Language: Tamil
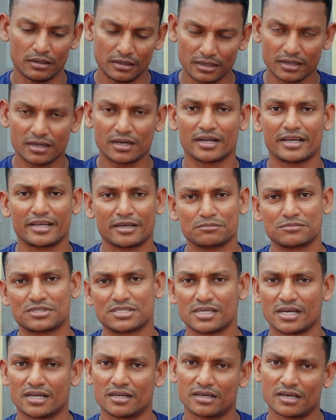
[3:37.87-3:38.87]
இருக்கிற
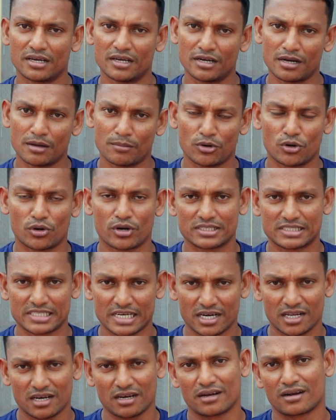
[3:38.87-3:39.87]
எம்சிஎனுக்கு நம்மளோட
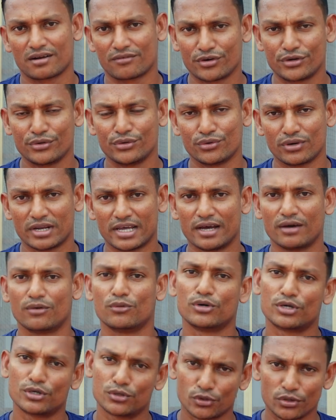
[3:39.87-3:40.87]
சேனல் ரெவன்யூவில்
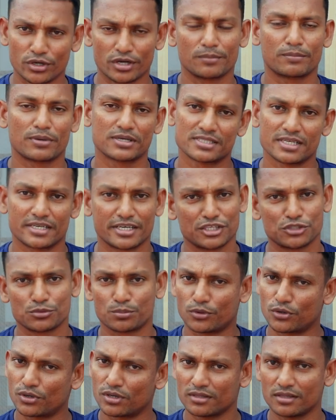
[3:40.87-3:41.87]
ஒரு டுவெண்ட்டி பர்சன்டேஜ்
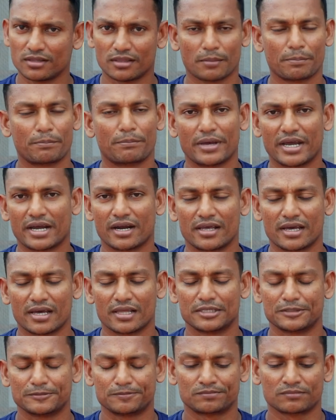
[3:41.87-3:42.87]
போகிறது தப்பே
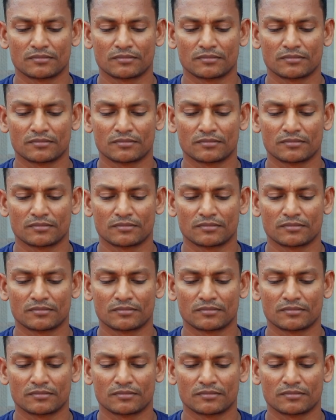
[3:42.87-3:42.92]
கிடையாது